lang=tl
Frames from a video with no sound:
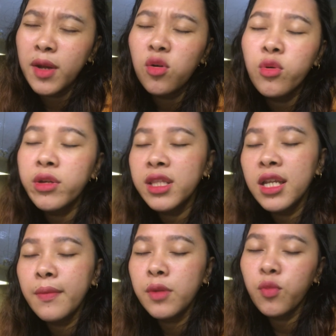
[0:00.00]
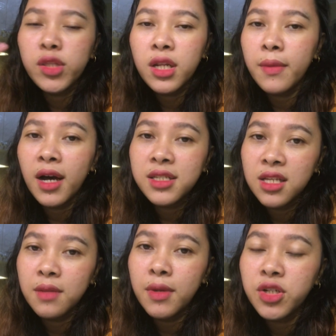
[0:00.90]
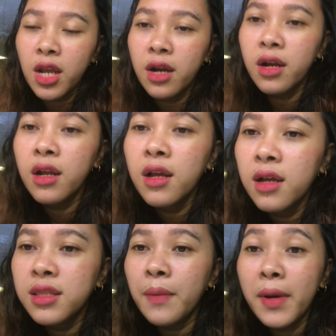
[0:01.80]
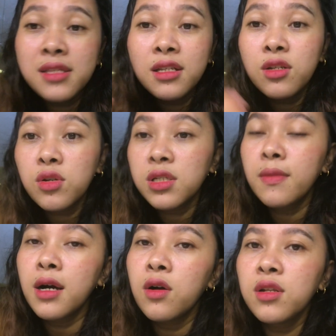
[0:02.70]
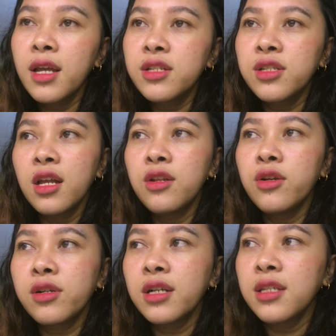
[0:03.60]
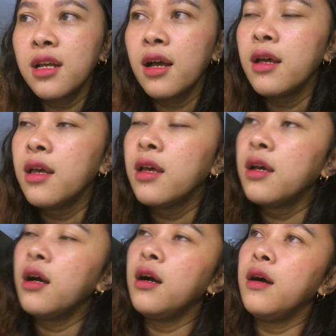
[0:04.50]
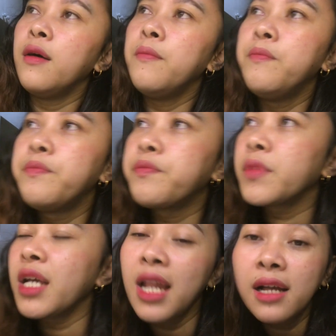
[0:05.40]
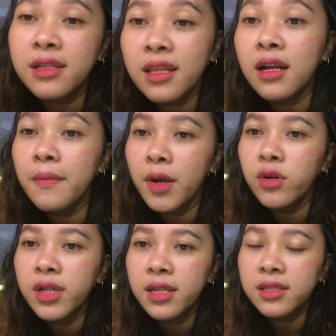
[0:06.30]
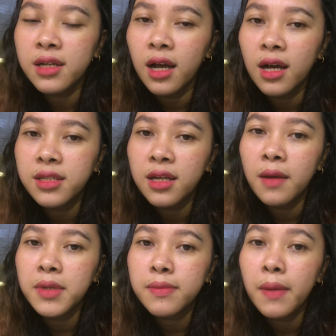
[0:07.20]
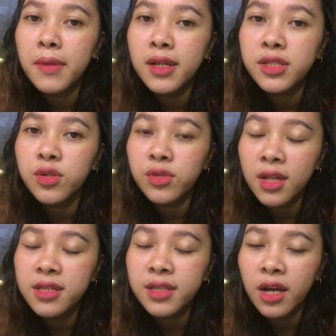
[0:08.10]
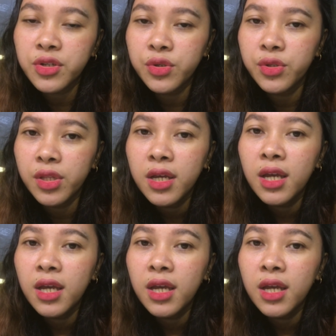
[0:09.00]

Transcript: Pero kung hindi naman, pwede naman kasi yan ma-share. Napansin ko sa mga online seller, kasi nga, um, kailangan ka talaga may on-hand ka kasi nga mas mabilis yung transaction.